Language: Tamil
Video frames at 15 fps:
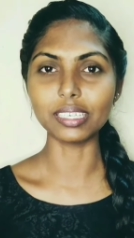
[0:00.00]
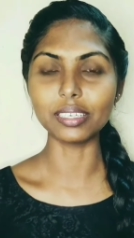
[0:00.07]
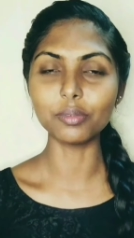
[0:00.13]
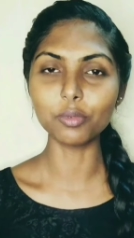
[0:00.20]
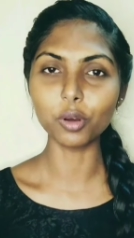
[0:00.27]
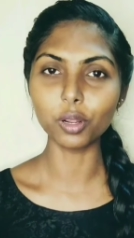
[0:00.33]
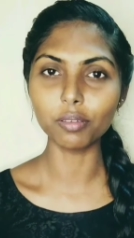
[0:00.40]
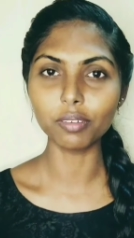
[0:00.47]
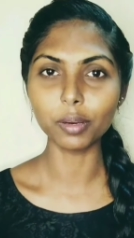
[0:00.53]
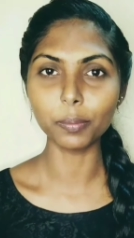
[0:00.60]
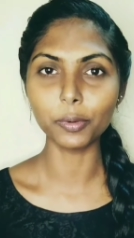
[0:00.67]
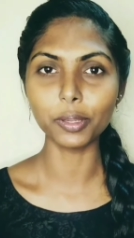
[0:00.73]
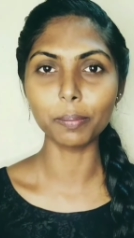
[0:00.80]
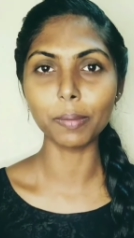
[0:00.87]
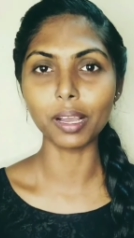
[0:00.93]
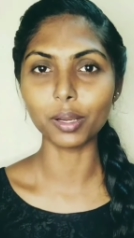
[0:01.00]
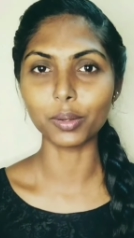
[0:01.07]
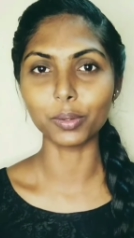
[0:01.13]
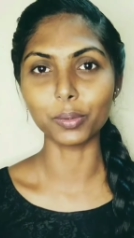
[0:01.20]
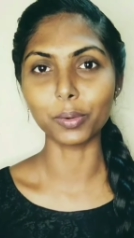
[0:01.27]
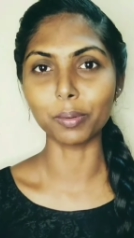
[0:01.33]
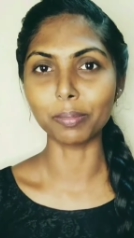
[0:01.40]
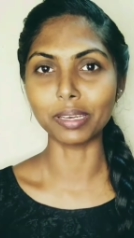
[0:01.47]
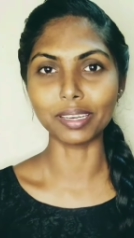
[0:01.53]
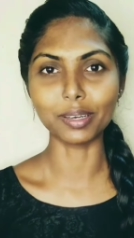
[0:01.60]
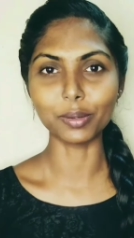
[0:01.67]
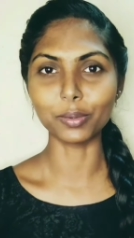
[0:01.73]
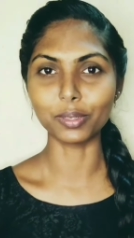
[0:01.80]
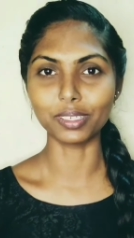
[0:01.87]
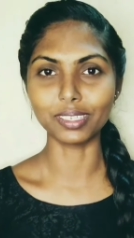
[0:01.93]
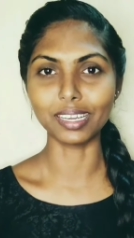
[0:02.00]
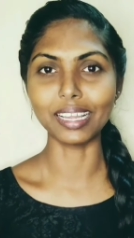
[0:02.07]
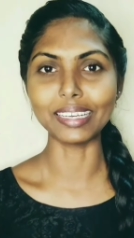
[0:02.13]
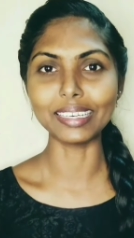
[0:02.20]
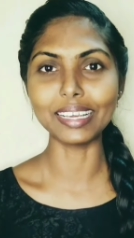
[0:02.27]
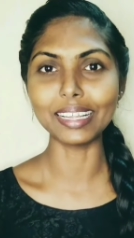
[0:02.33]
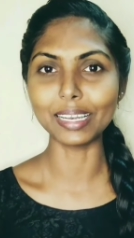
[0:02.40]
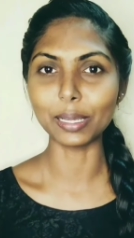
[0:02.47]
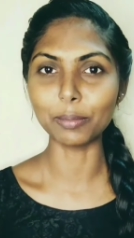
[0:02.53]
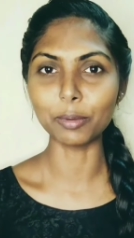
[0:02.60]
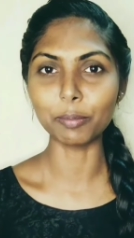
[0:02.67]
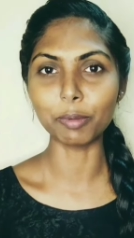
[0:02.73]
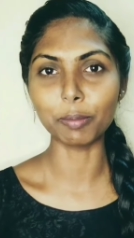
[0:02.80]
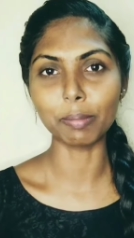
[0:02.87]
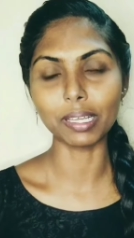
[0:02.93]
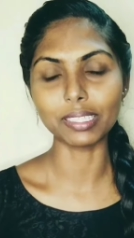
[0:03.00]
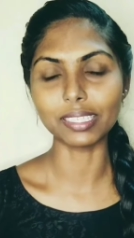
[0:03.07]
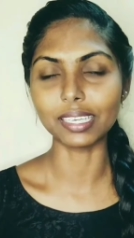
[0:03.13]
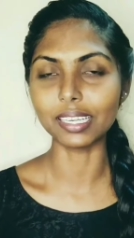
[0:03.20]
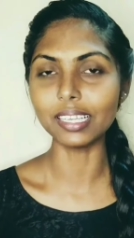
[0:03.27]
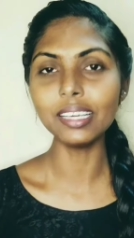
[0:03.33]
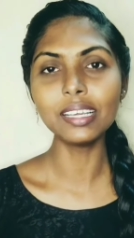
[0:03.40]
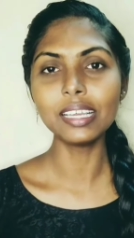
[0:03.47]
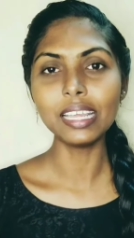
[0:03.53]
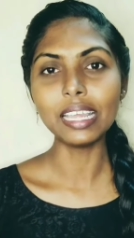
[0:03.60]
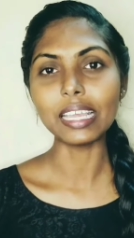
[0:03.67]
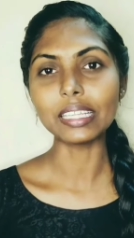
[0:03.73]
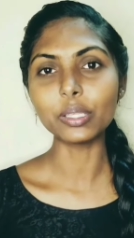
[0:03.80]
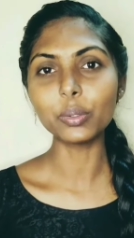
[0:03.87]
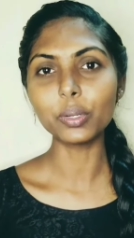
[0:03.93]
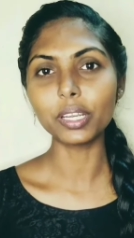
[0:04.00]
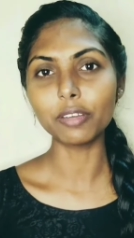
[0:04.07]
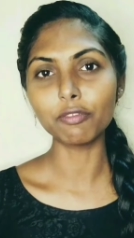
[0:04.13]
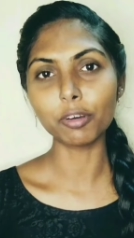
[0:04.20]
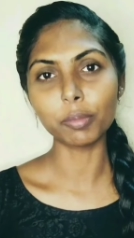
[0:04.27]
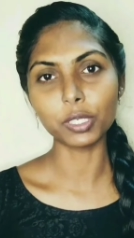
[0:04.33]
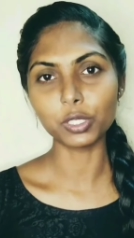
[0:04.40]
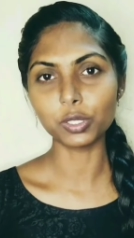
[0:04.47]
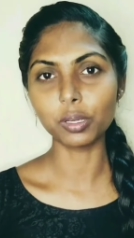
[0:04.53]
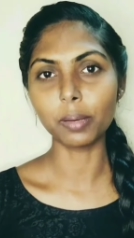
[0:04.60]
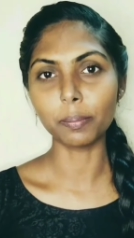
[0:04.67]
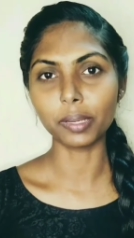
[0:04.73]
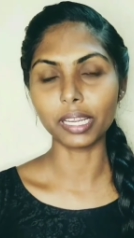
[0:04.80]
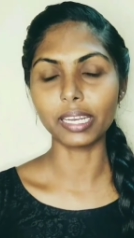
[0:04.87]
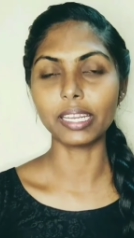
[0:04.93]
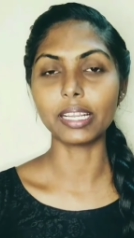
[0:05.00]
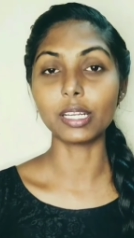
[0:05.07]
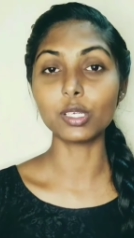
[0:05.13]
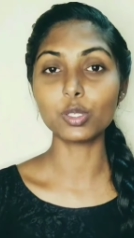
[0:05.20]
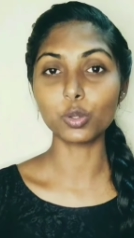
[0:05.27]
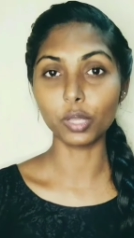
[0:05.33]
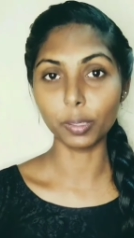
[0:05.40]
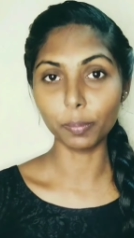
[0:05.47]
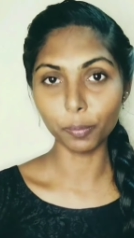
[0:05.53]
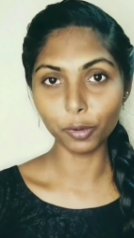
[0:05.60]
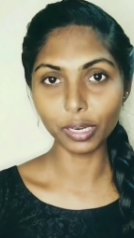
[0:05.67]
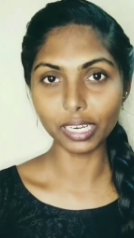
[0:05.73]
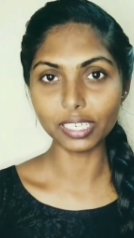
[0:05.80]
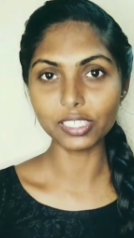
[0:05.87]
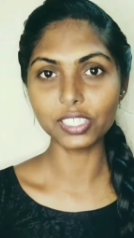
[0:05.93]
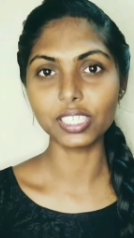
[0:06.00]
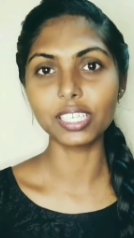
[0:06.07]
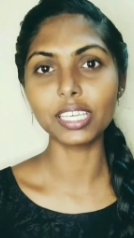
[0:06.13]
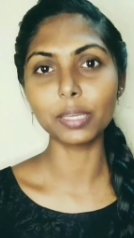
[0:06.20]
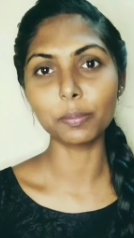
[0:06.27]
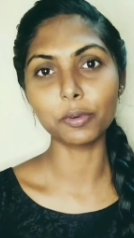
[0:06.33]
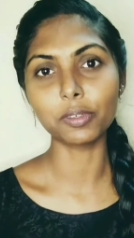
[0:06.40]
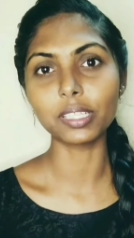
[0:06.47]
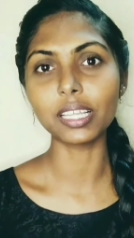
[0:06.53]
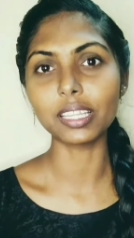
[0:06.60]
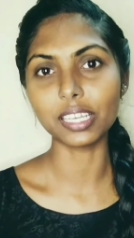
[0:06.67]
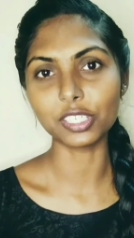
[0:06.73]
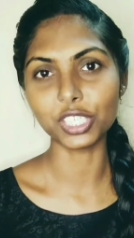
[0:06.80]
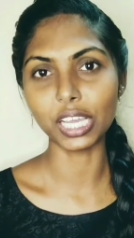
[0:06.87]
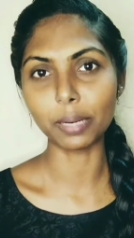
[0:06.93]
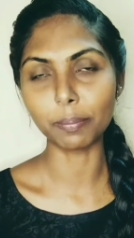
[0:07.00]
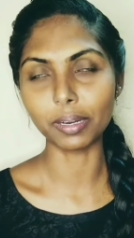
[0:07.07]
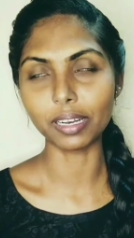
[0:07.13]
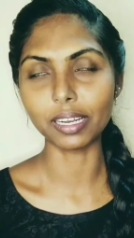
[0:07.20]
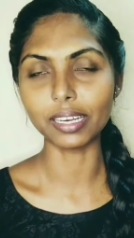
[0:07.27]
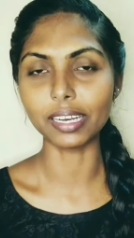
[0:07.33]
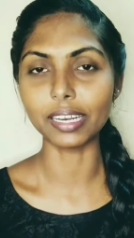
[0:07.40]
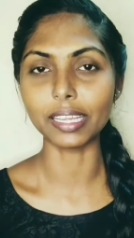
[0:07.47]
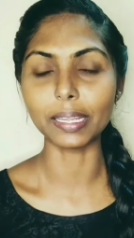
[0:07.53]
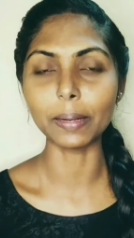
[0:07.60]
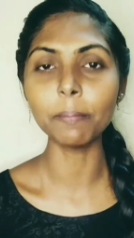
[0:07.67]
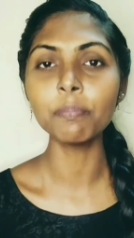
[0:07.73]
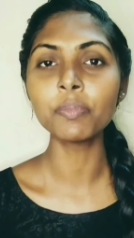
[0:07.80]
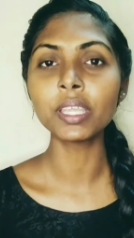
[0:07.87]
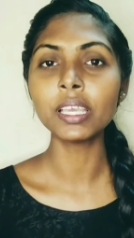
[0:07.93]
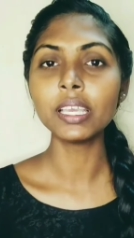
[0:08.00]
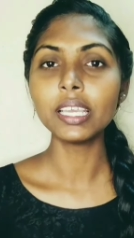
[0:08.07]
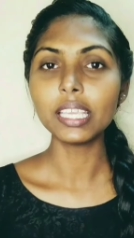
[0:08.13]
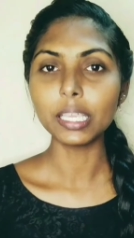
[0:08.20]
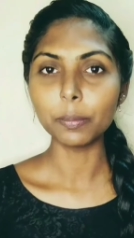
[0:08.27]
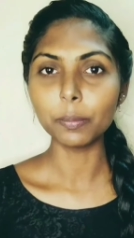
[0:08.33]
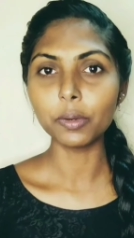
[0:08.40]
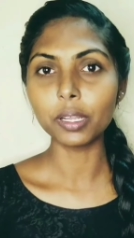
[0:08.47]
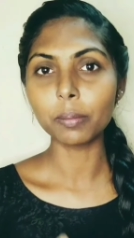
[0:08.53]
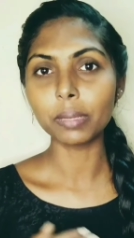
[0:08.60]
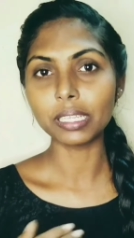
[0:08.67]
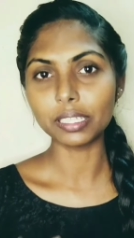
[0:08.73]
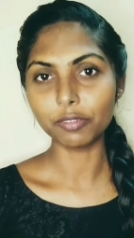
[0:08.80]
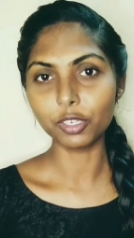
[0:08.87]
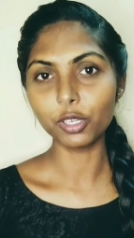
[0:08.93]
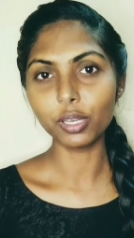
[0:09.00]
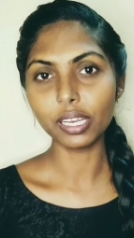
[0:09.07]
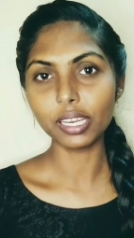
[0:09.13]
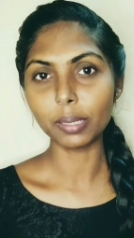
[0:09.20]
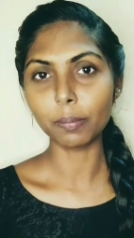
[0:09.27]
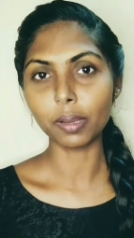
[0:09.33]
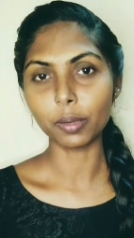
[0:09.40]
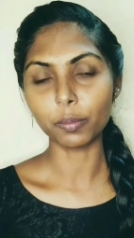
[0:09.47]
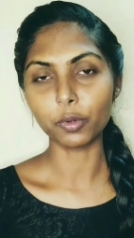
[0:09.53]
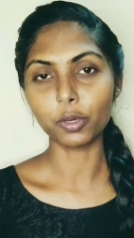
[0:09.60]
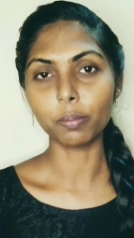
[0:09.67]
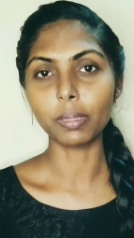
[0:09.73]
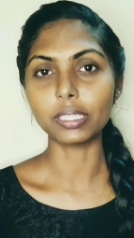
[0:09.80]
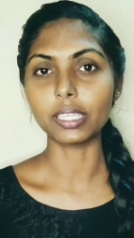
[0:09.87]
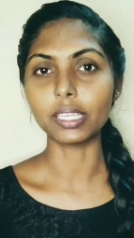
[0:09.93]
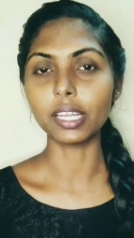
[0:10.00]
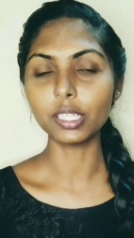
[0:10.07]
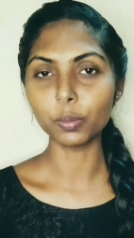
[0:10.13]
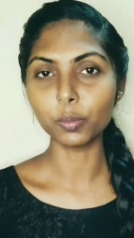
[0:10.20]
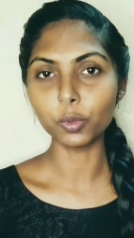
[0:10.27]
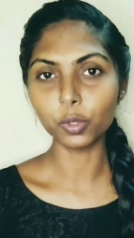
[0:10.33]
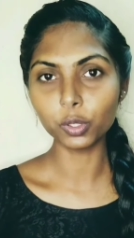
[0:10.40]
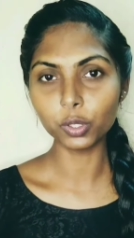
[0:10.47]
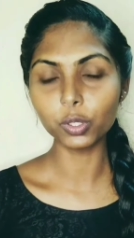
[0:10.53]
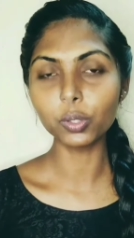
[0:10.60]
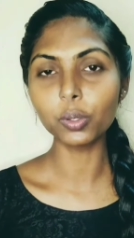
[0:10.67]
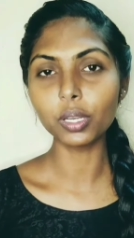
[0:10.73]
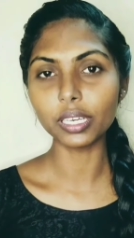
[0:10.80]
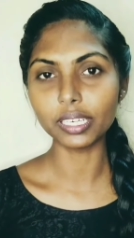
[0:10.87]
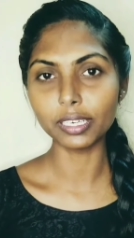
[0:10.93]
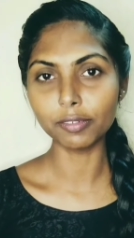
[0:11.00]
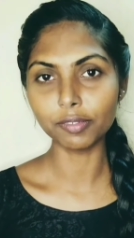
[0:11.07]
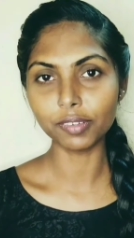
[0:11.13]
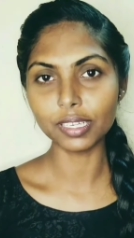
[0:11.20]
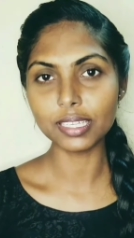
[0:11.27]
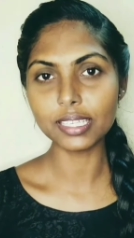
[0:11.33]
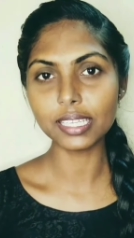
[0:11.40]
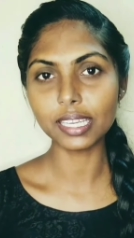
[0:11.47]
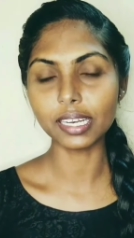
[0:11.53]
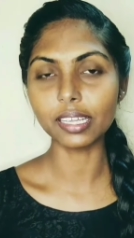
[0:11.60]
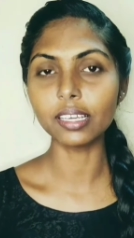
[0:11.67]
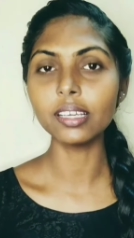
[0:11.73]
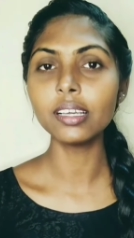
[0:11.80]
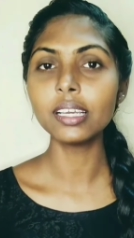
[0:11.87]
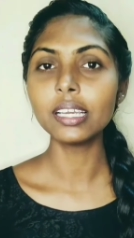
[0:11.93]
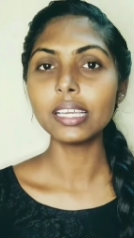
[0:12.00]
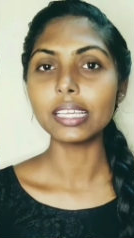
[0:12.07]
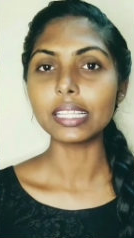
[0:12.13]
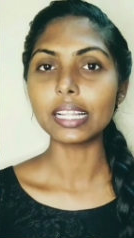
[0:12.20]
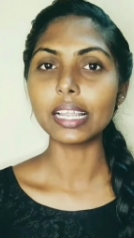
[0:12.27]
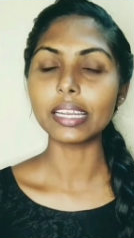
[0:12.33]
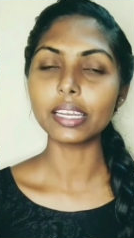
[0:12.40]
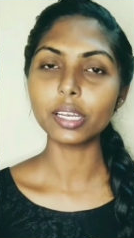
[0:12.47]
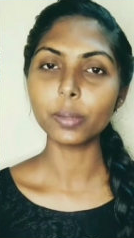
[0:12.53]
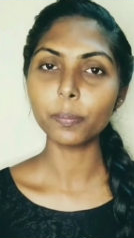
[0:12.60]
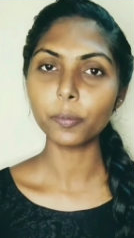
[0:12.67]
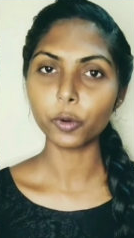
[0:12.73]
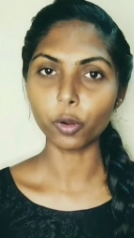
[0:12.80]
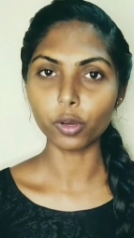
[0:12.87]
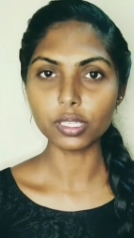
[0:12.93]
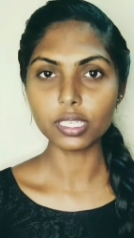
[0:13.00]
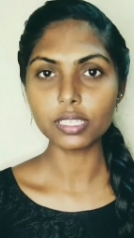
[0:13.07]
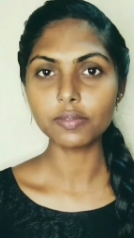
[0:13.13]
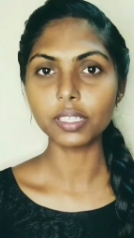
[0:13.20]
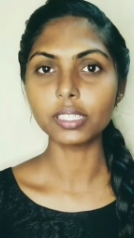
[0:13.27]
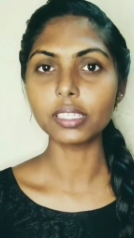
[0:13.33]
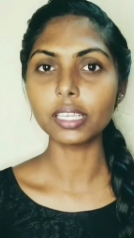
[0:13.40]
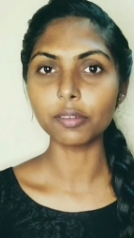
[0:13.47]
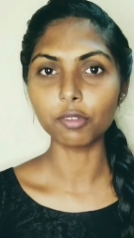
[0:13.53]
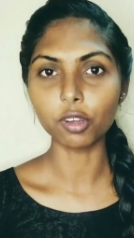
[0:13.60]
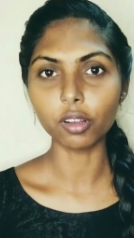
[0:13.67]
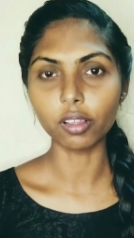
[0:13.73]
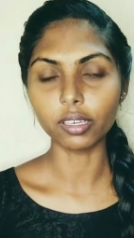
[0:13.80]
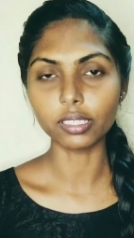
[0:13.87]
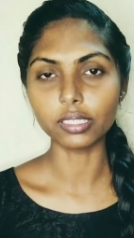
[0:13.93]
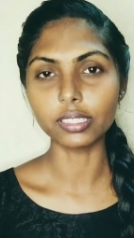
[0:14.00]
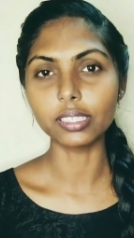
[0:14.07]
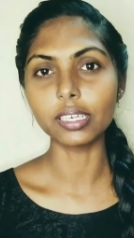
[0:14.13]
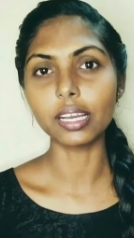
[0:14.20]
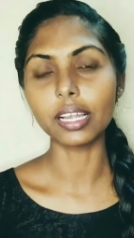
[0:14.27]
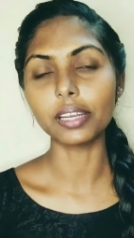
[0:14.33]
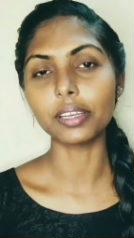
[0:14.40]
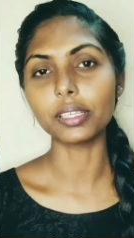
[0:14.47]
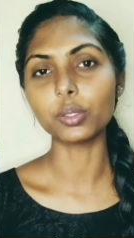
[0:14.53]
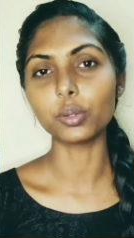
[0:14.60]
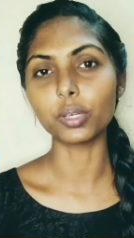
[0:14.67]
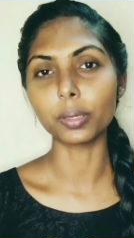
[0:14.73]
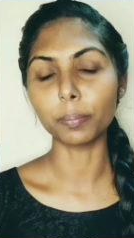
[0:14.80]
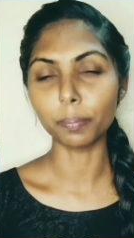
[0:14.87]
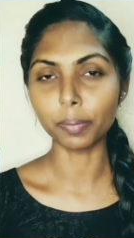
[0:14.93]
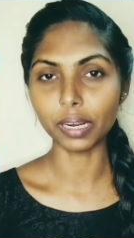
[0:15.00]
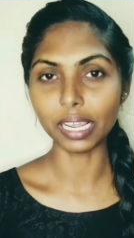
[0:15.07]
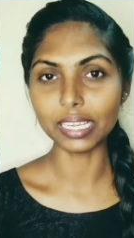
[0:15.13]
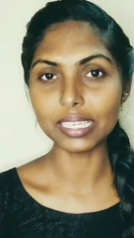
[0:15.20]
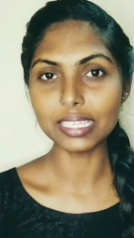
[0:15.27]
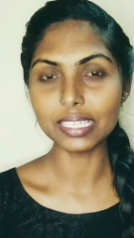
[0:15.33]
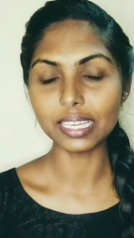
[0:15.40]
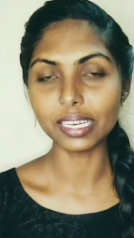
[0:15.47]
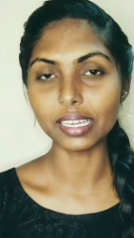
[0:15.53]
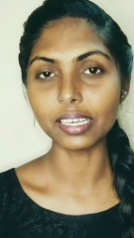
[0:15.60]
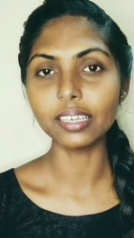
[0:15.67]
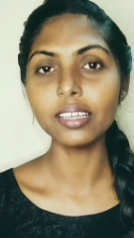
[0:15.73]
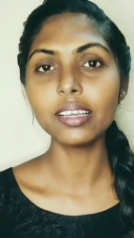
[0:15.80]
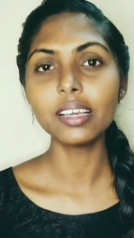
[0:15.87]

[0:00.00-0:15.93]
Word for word: இன்வால்வாக போய் பார்க்கணும் அப்படின்ற ஒரு ஐடியா இல்லாமல் போய் பார்த்தனால எந்த ஒரு இன்ஃபர்மேஷனும் அப்போ கிடைக்கல ஸோ இப்போ கிடைச்சிருக்கு இப்போ வந்து அதை நான் ஷேர் பண்ணலாம்னு நினைக்கிறேன் இப்போ நம்ம இந்த வீடியோவில் என்ன பார்க்க போறோம்னு பார்த்தீங்கன்னா இந்த மூணுத்துக்கும் உள்ள டிஃப்ரென்ஸ் என்ன இதில் என்னென்ன ப்ராசஸ் வந்து இன்வால்வ் ஆகுது அண்ட் இதோட ப்ரைஸ் என்ன